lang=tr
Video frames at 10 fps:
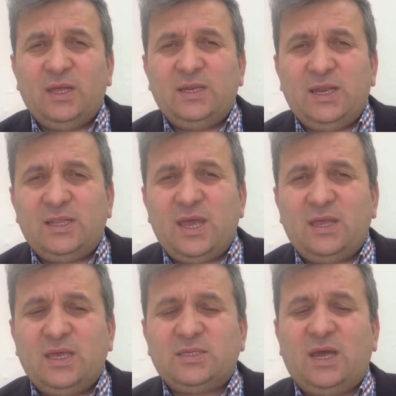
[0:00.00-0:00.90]

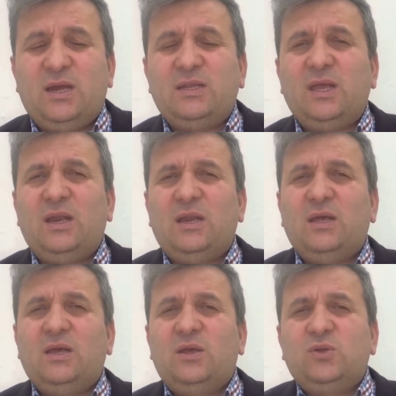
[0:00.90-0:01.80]
Neden geçerli değil?
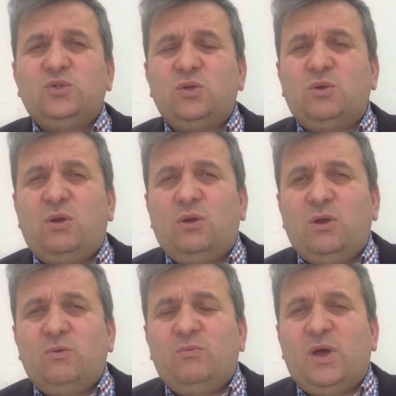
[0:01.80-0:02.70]
Çünkü
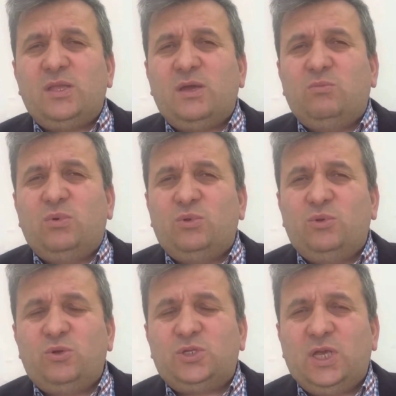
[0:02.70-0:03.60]
madem
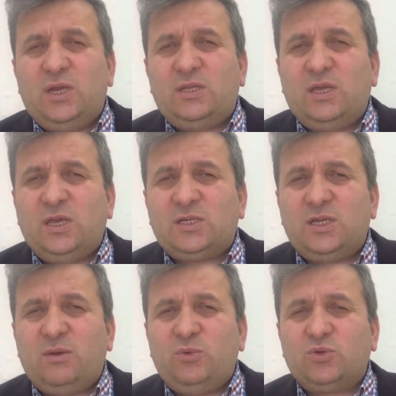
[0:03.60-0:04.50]
bulunduğun şehirde
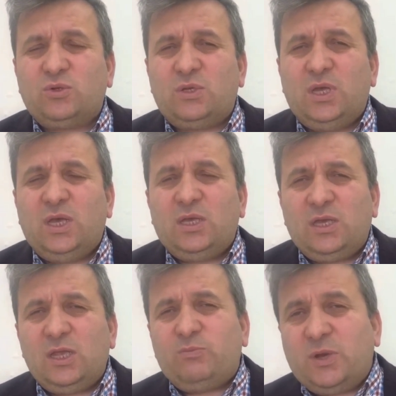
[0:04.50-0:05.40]
yaşayamıyorsun
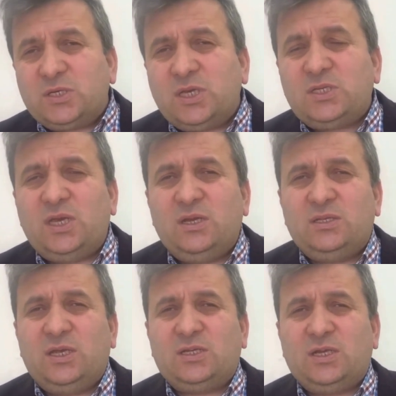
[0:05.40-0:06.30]
git başka
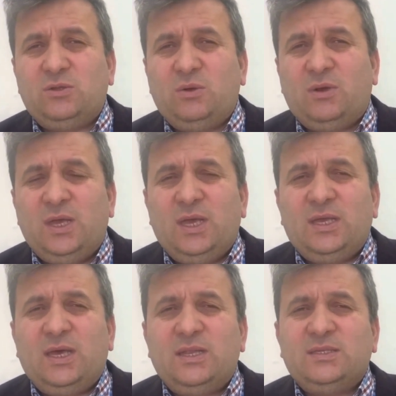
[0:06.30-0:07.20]
şehirde yaşa diyor.
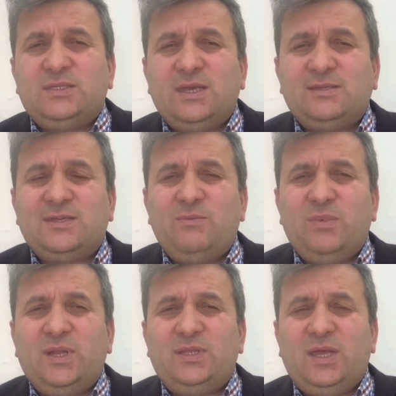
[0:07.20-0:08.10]
Yani
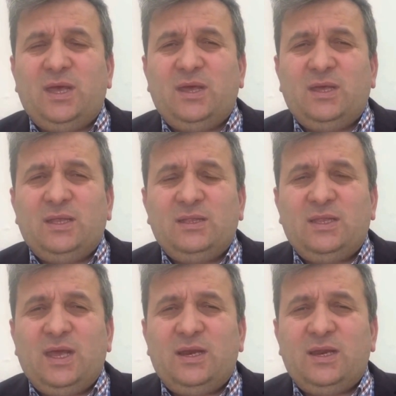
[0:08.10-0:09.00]
81 ilde
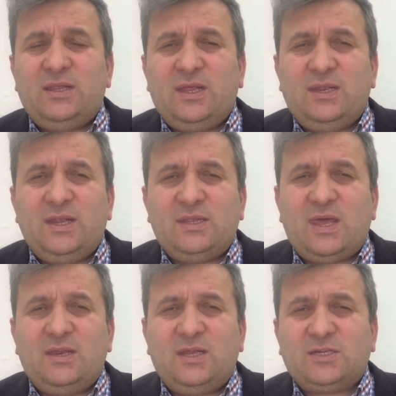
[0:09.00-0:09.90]
diğerlerinde
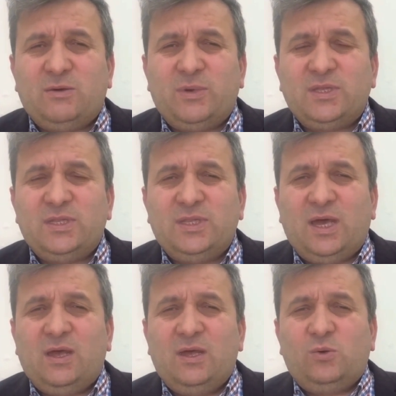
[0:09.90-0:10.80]
neden yaşamadın
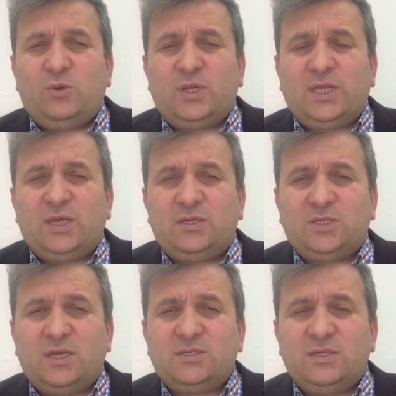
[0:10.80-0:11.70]
da orada
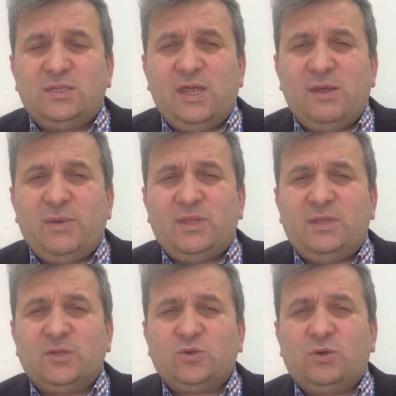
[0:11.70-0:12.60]
şansını
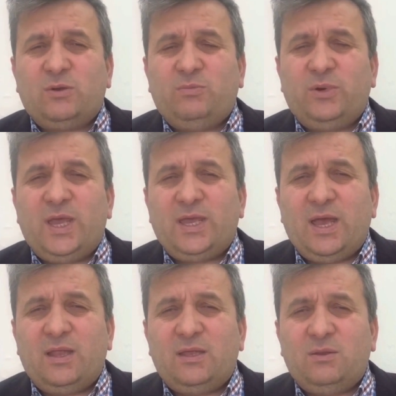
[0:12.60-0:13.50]
denemedin de sonra buraya
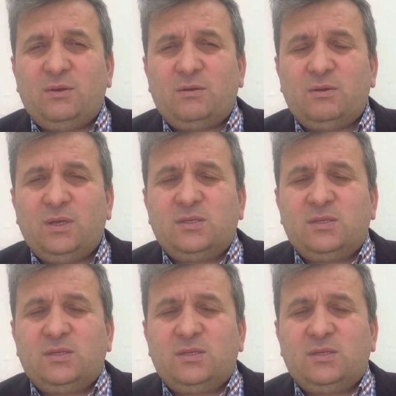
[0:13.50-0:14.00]
geldin diyor.